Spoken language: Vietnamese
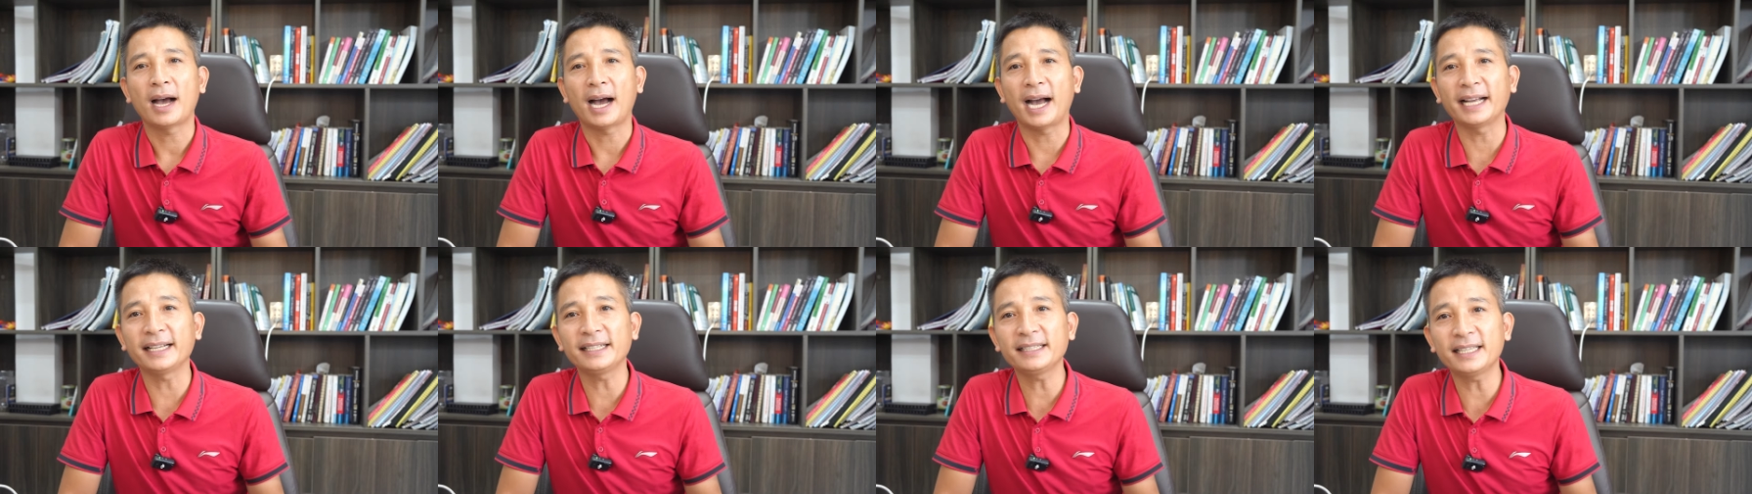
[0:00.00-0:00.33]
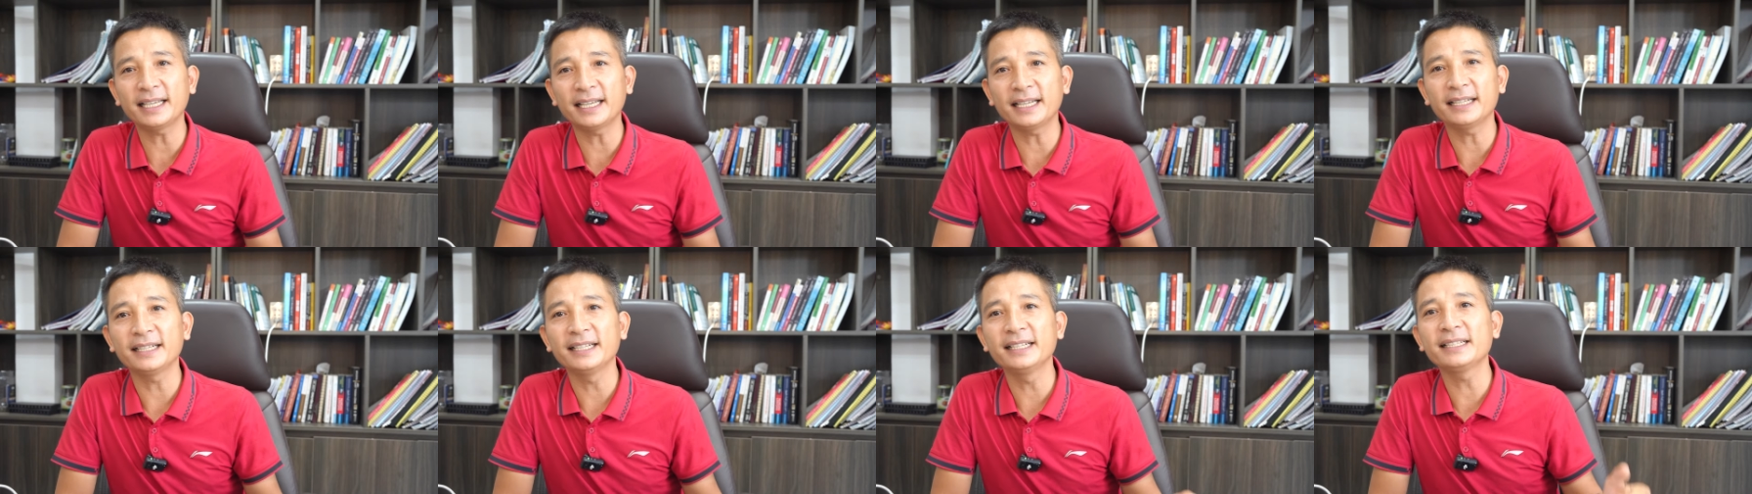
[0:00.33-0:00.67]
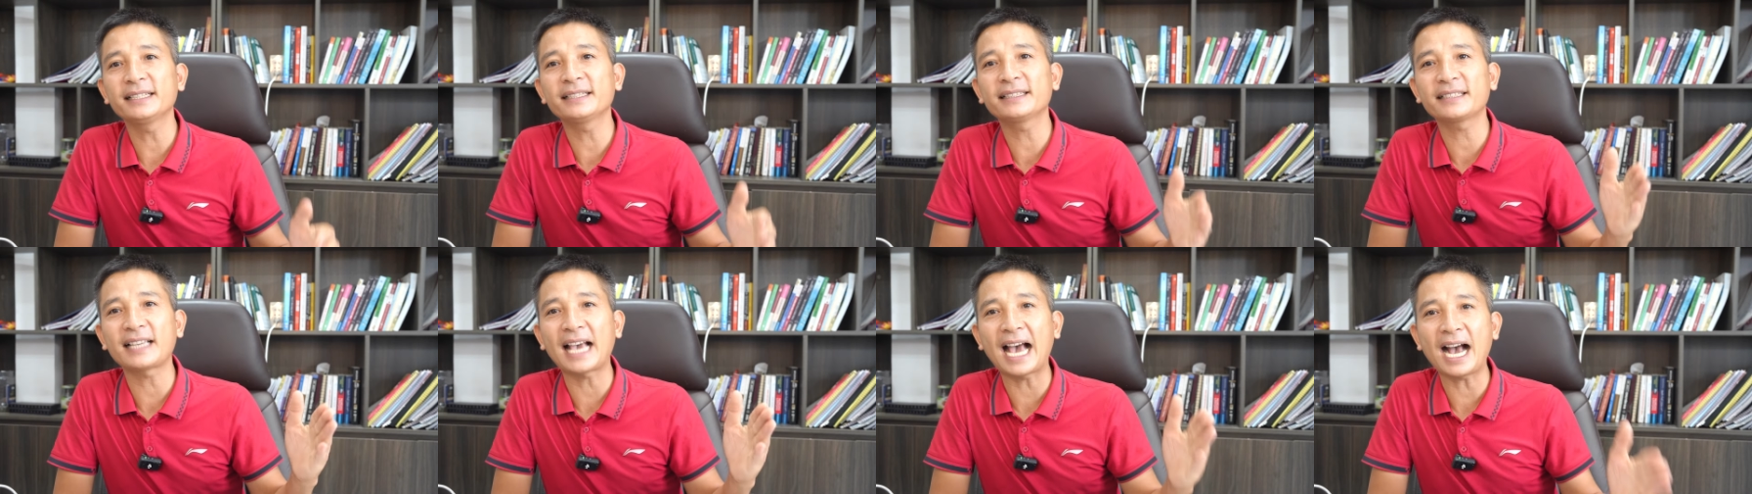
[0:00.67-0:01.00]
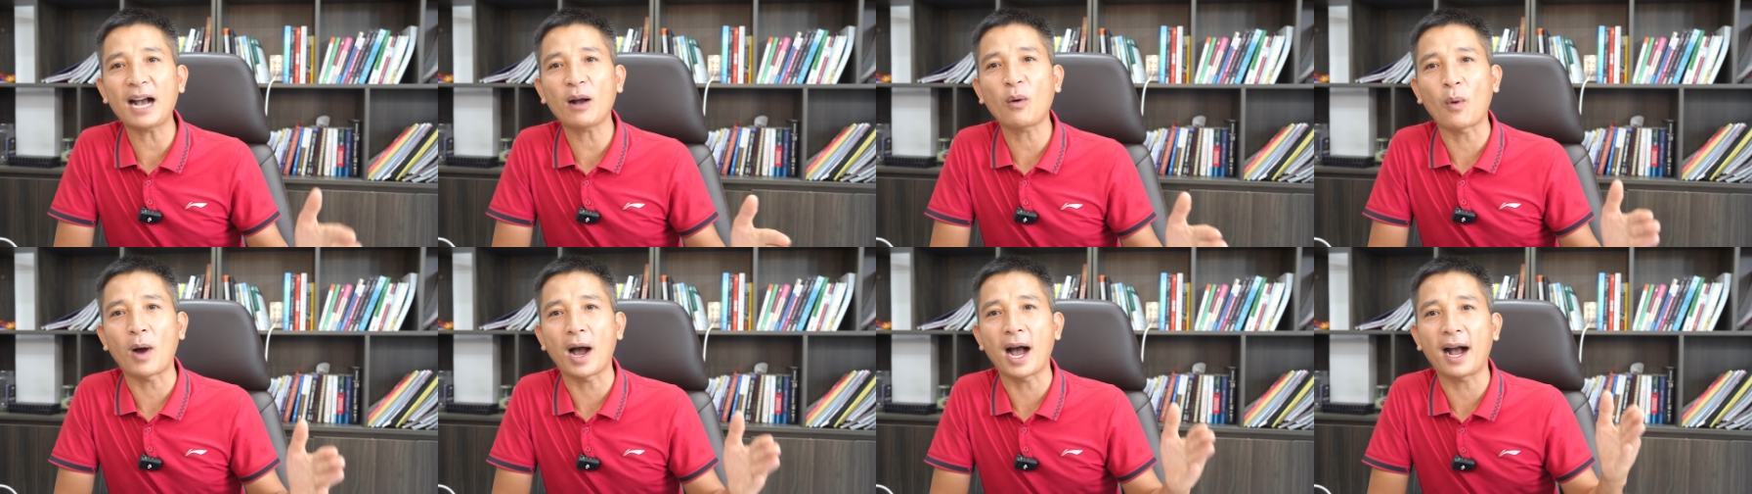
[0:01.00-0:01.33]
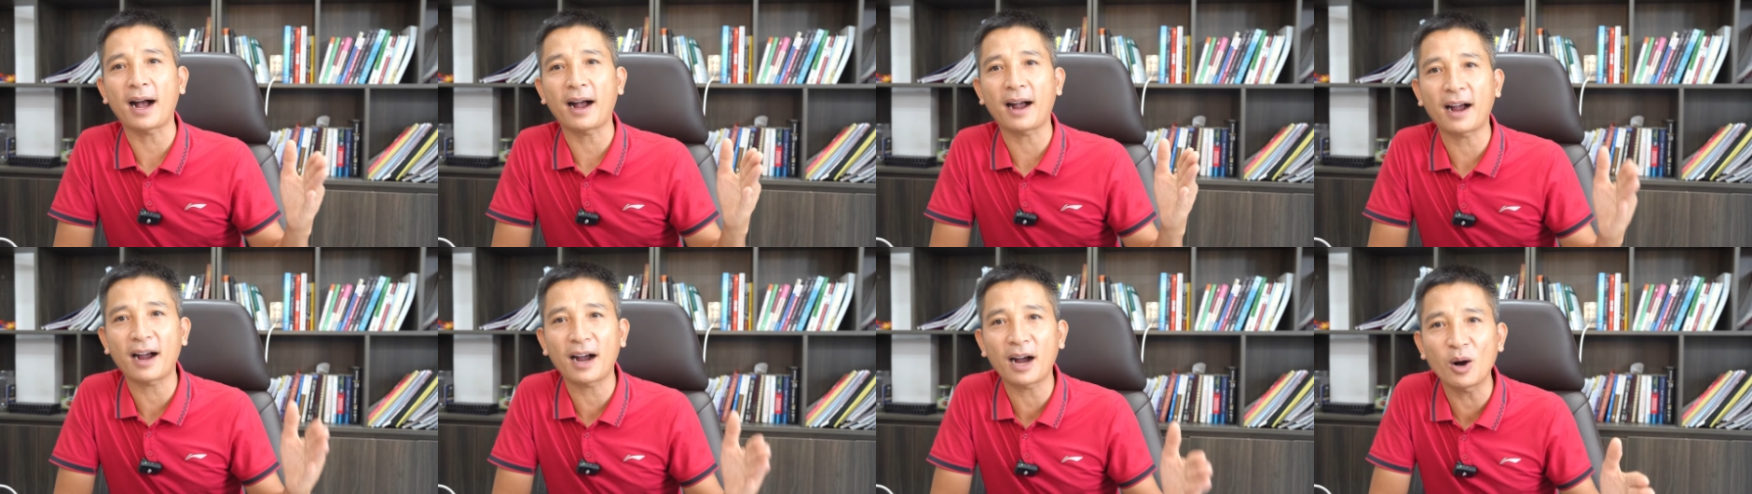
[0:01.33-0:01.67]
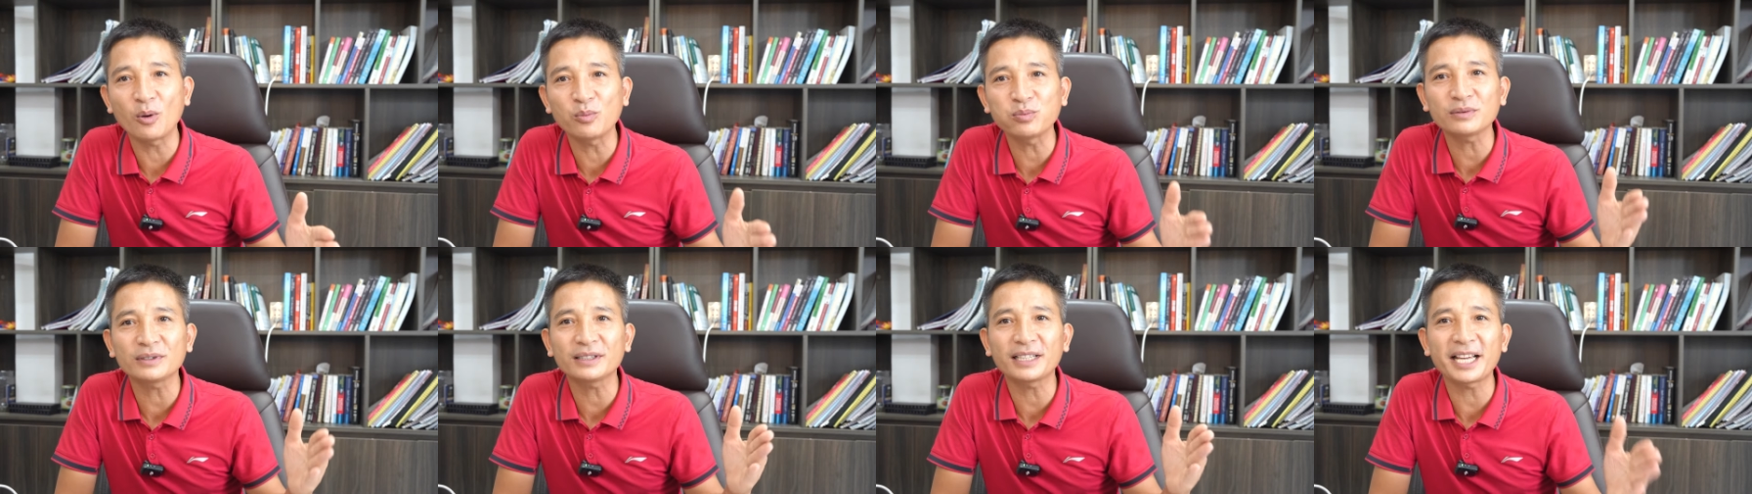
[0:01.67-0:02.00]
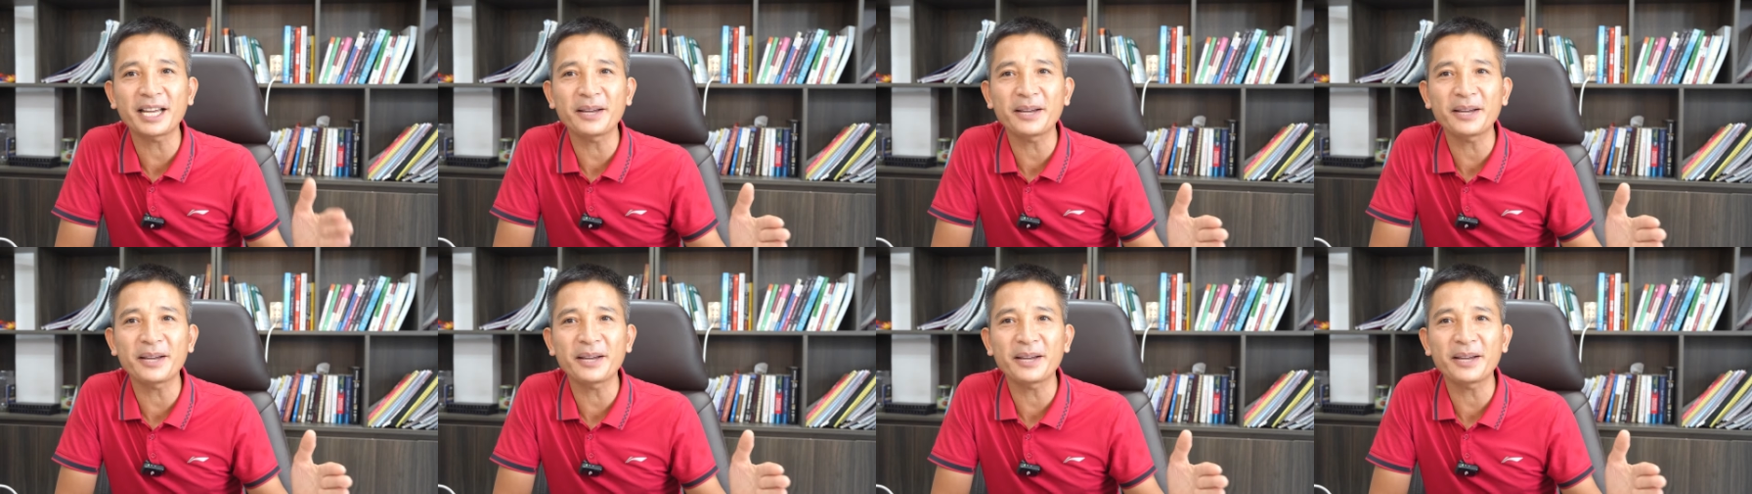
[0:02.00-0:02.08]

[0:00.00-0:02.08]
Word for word: anh chị đi xa quá không